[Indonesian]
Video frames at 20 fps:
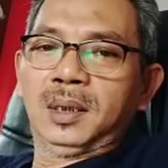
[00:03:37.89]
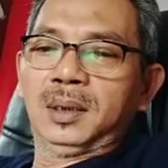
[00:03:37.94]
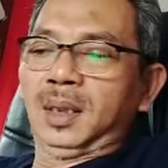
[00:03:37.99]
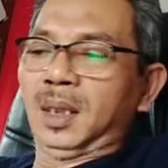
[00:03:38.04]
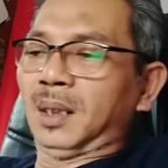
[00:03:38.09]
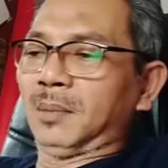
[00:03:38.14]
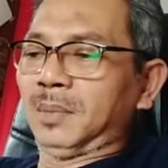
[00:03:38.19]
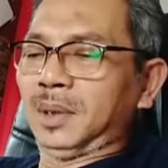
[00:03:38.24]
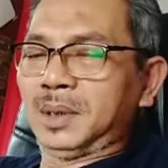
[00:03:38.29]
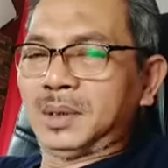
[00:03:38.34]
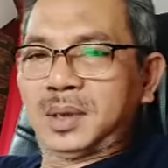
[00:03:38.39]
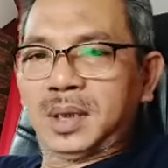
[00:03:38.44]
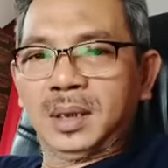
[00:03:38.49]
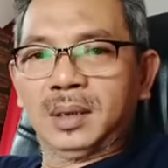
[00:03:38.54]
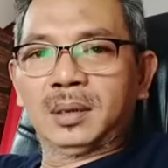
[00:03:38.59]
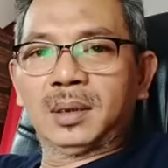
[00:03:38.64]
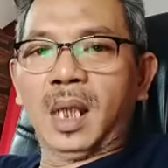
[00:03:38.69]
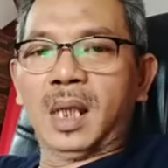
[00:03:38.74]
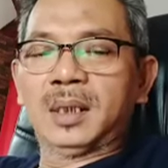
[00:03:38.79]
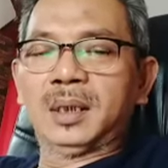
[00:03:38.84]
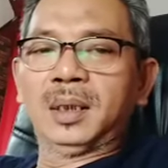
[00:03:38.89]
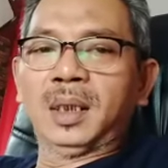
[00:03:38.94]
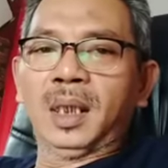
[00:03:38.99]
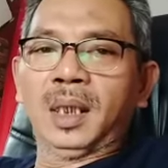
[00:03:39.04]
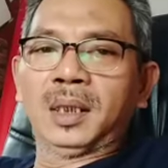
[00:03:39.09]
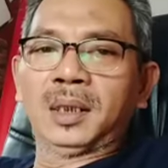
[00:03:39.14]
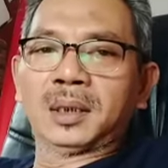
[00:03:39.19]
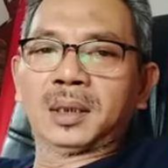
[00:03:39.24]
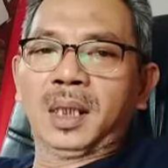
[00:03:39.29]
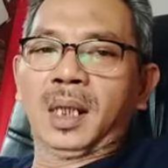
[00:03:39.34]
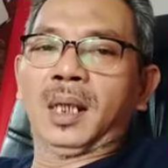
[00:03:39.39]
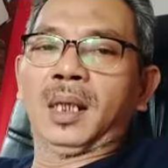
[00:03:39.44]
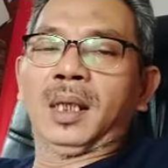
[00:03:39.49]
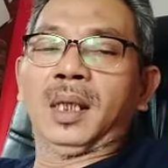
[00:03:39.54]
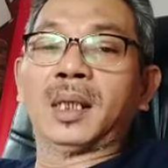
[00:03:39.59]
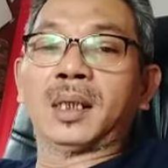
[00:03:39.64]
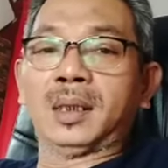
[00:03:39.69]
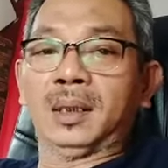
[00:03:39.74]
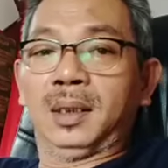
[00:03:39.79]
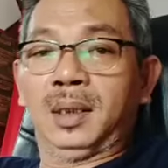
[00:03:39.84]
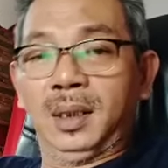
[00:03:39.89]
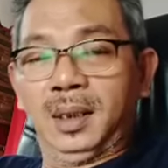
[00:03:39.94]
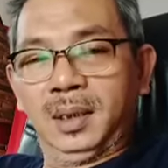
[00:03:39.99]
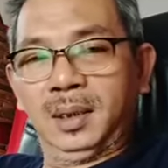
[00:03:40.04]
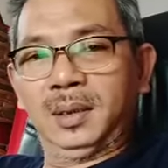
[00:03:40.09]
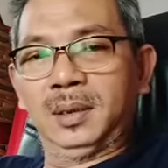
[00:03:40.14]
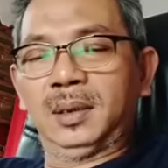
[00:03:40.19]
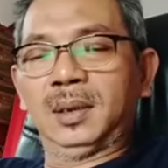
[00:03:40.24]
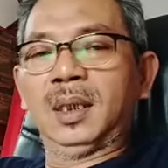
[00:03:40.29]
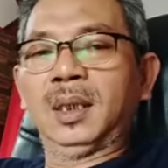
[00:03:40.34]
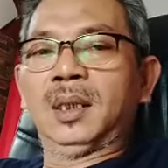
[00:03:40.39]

yang mencintai NKRI ini,